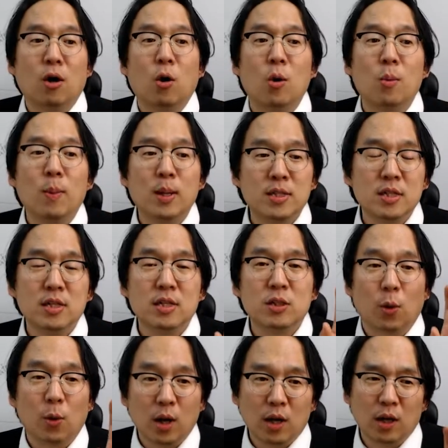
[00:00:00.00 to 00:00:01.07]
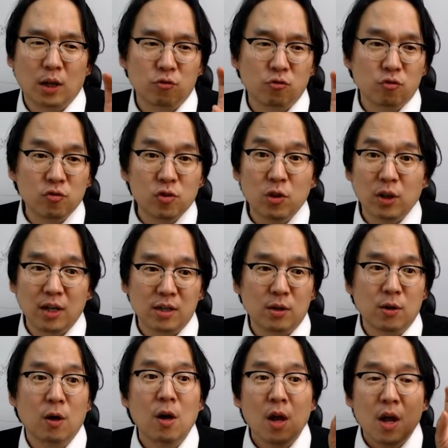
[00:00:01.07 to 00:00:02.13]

얼마인지를 정확하게 추정해서